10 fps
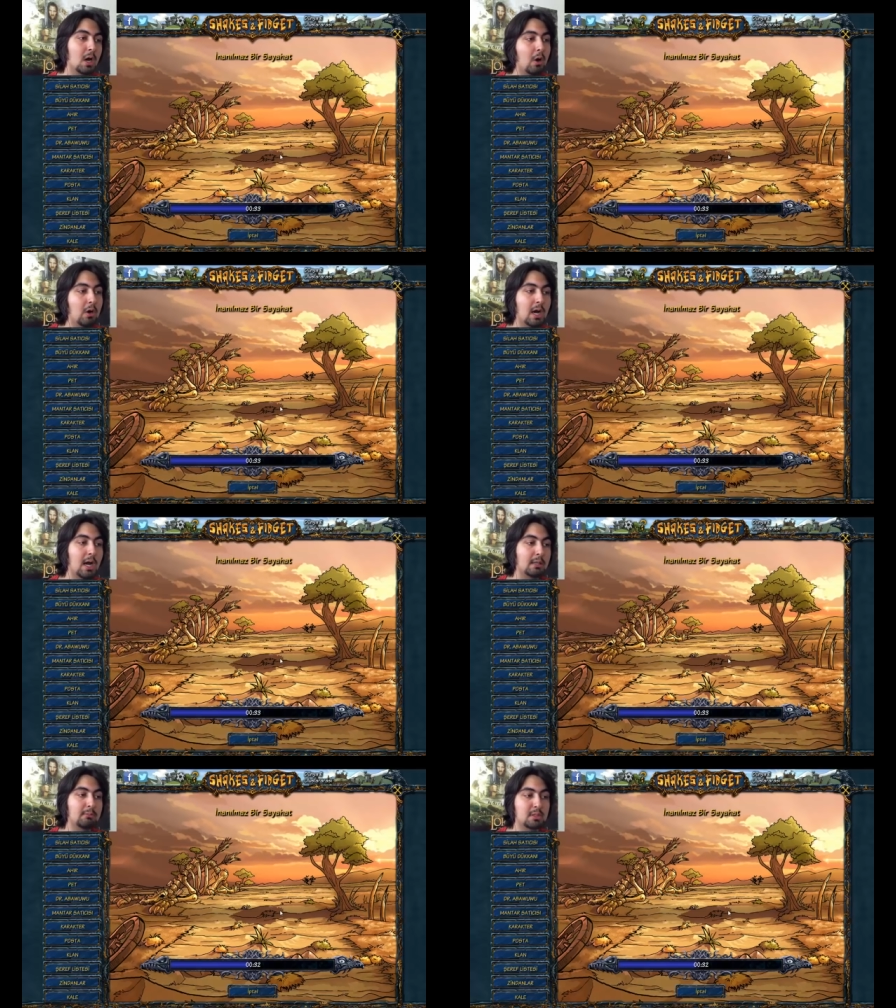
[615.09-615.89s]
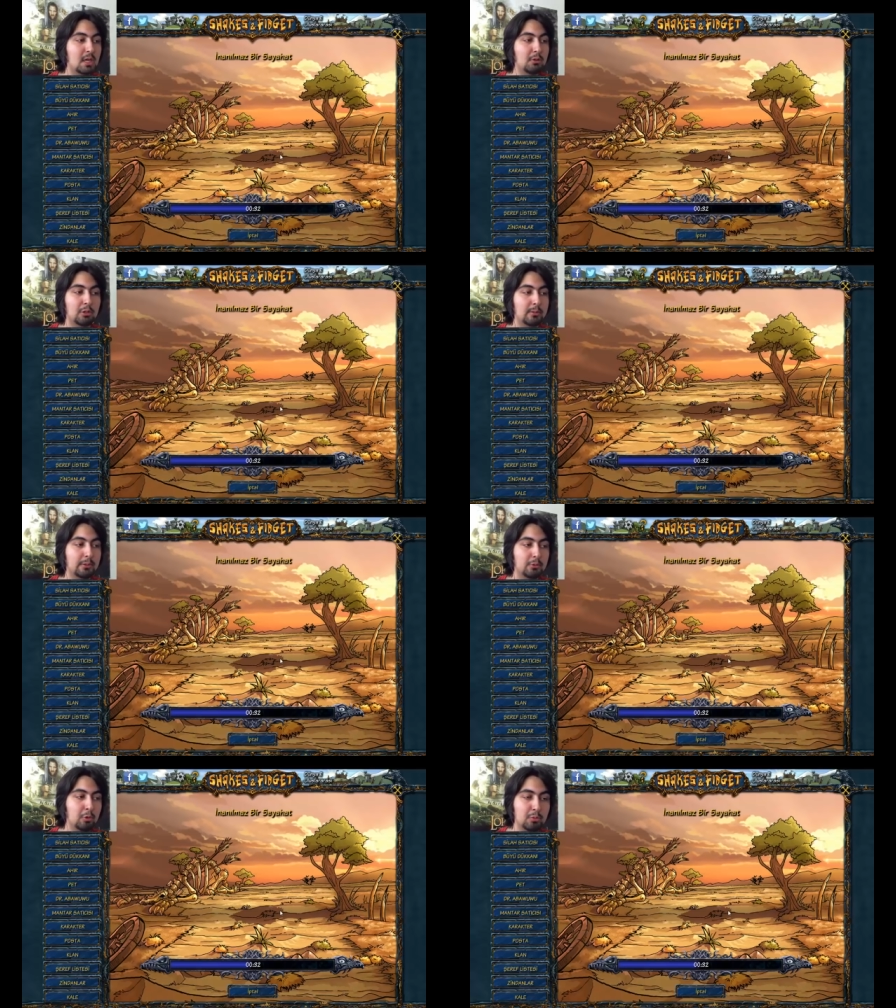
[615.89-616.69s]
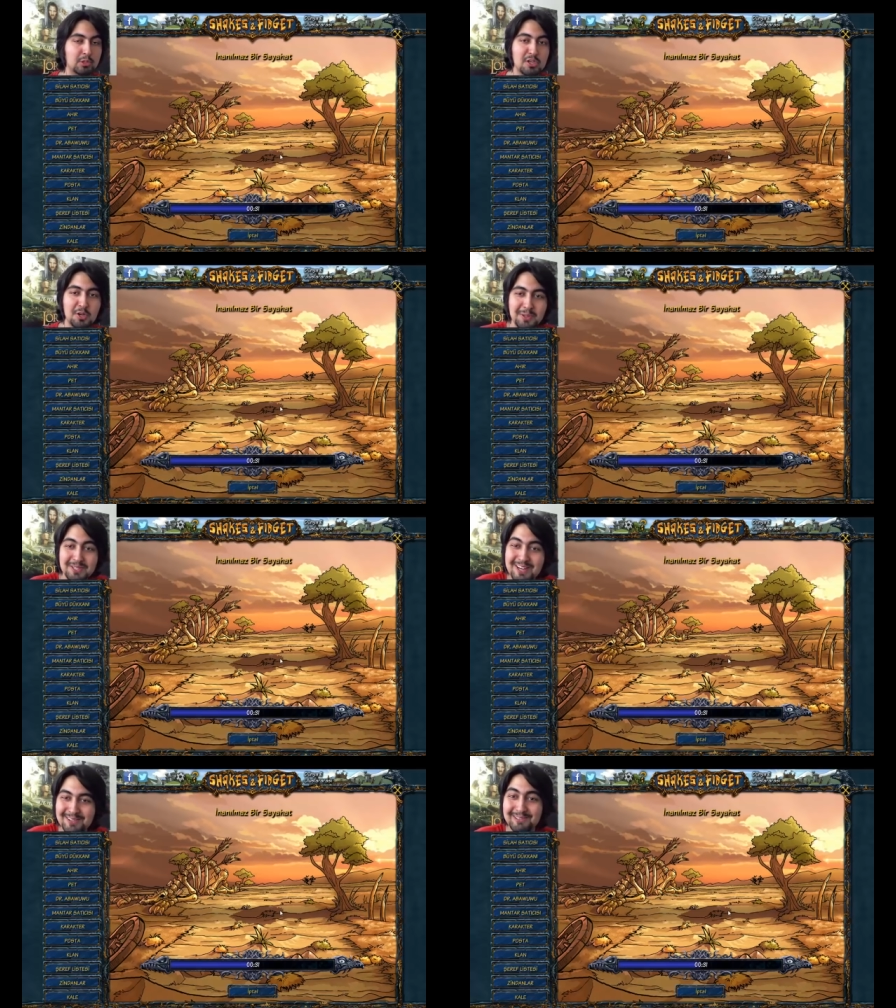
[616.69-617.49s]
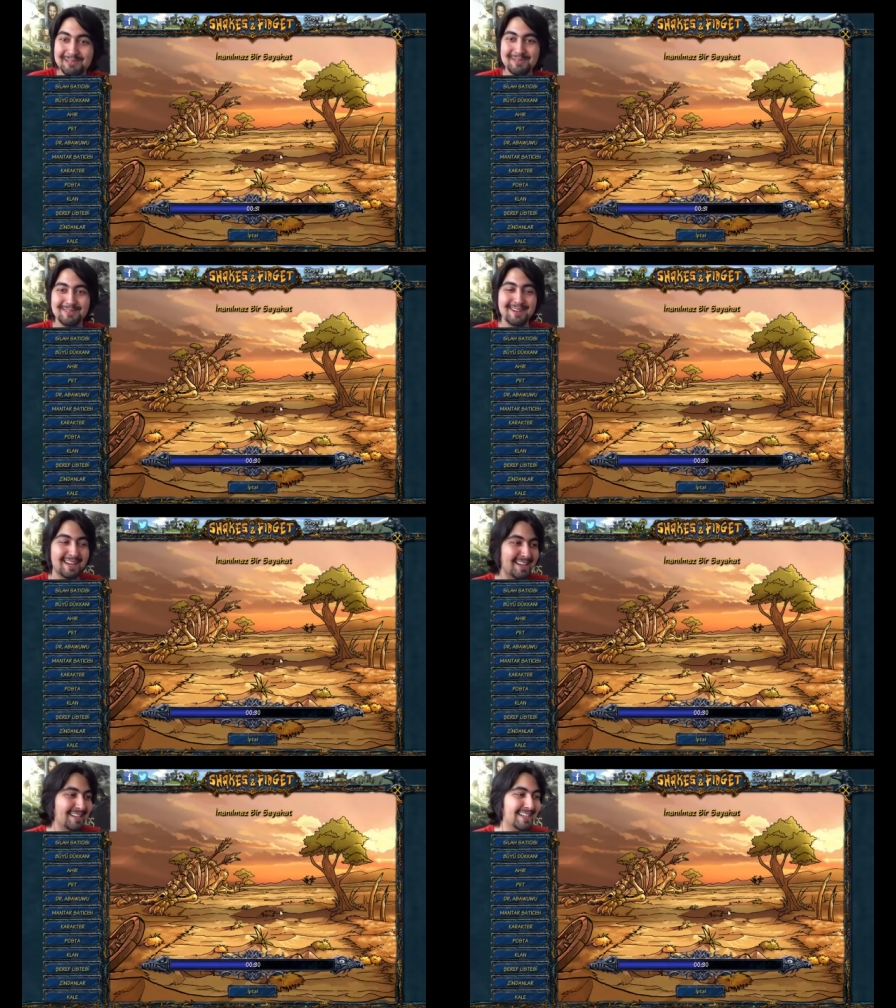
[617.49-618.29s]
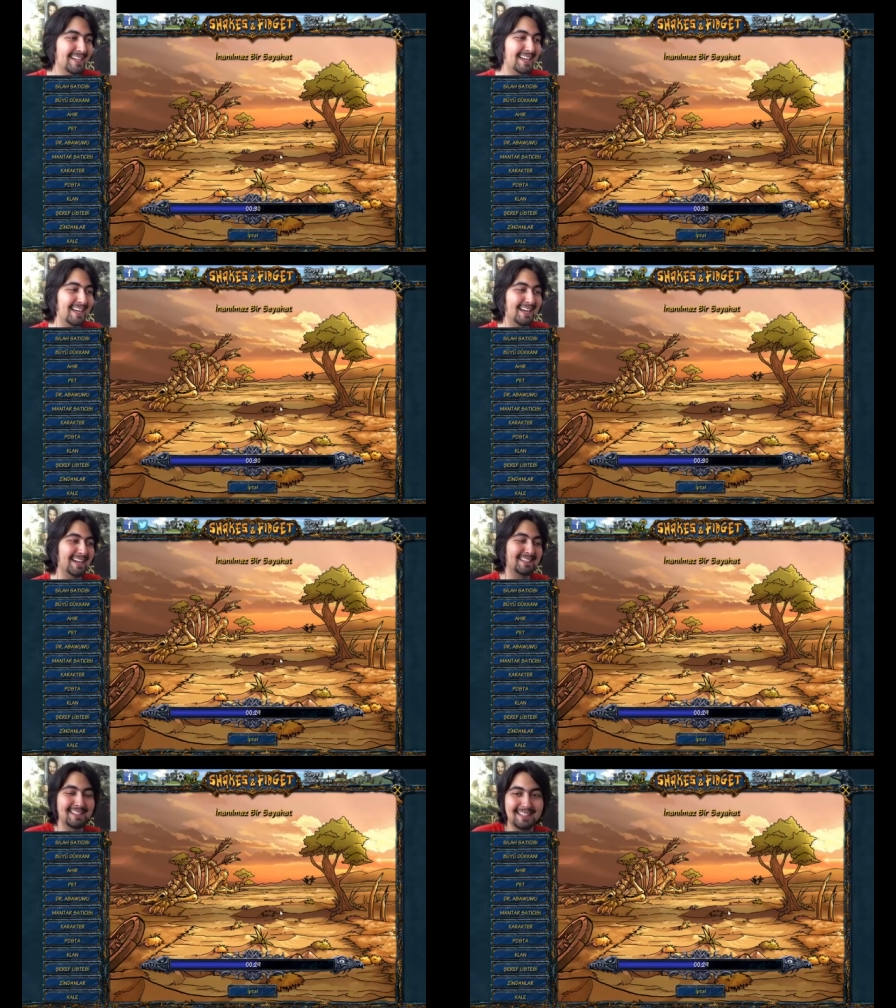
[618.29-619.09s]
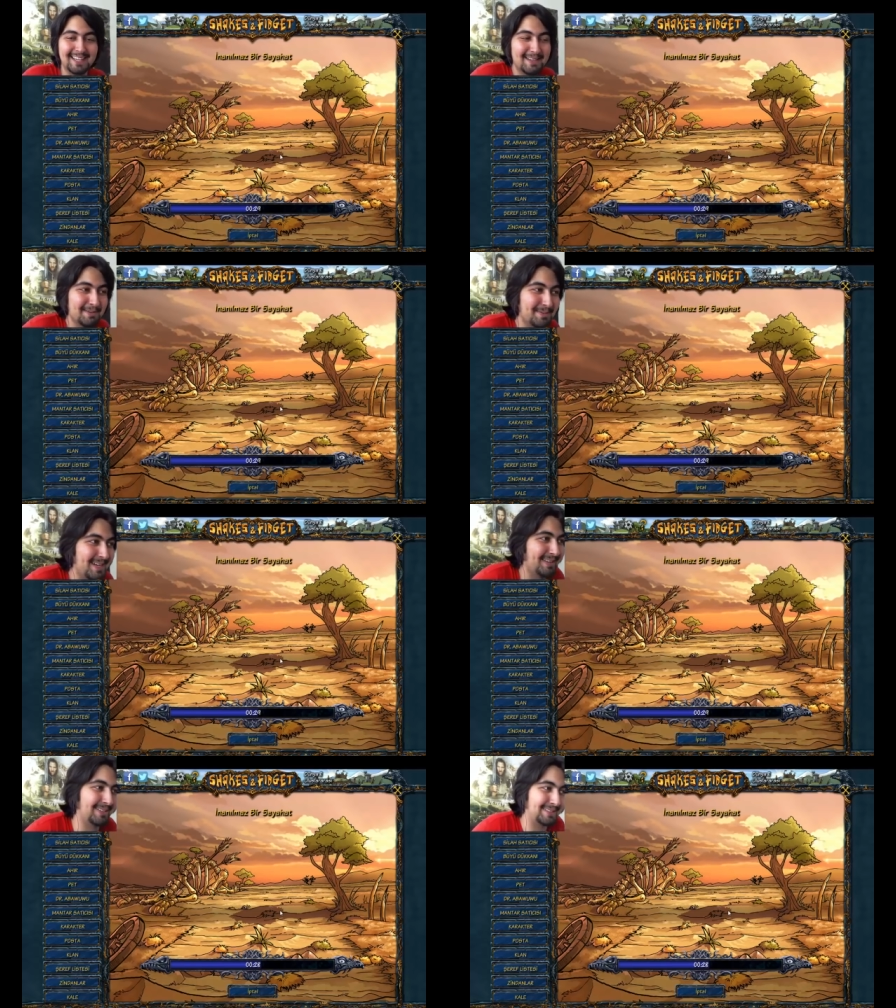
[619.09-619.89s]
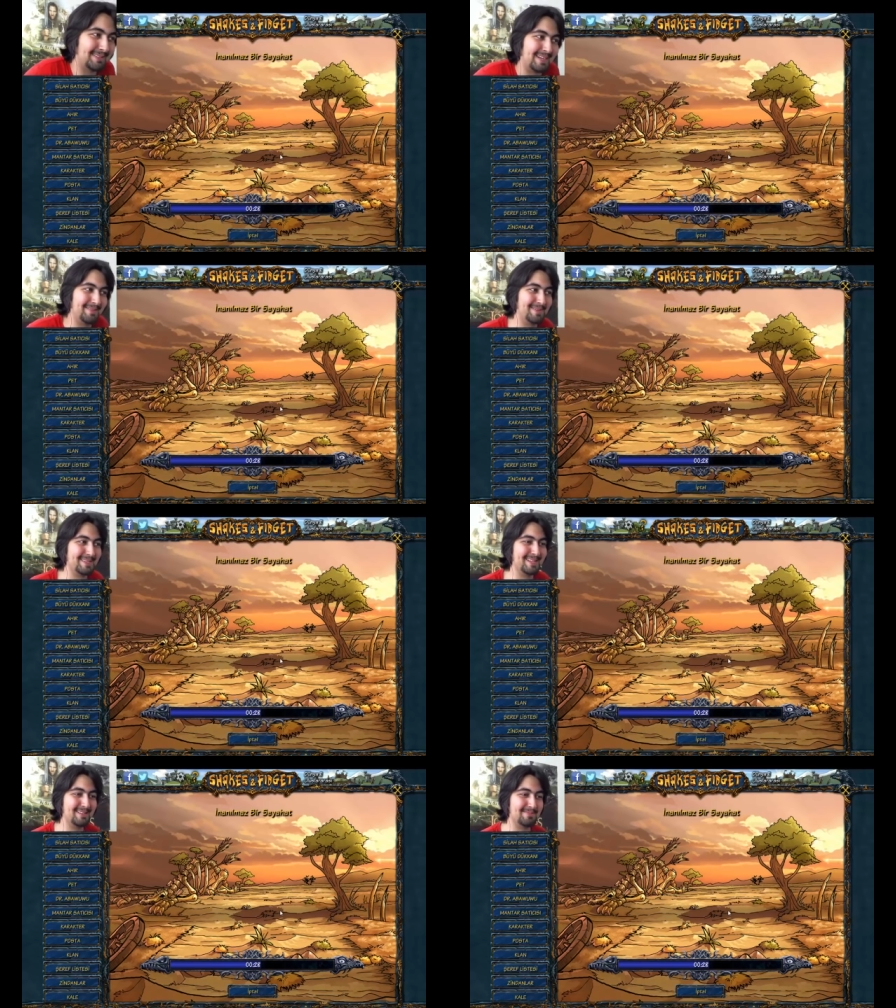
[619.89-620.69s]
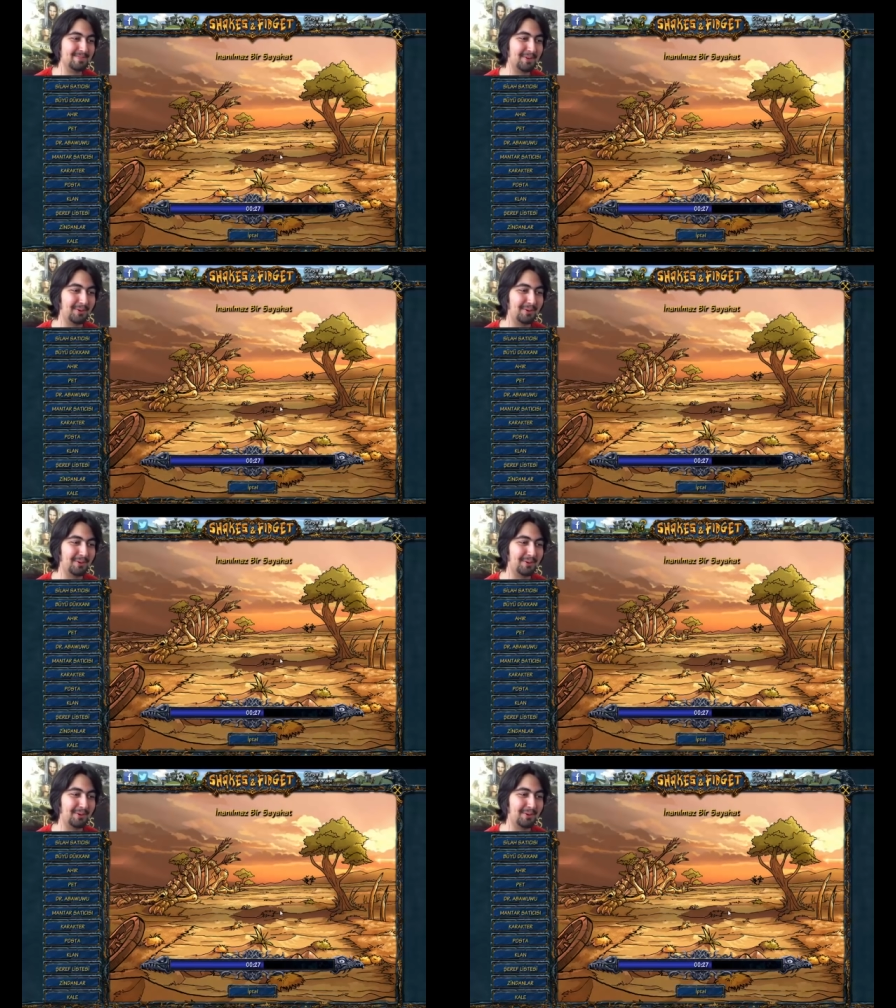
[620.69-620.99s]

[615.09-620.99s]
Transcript: O gayet bir şey de olabilir. Domuz gibi bir şey de olabilir veya e, tilki gibi bir şey de olabilir. Emin değilim.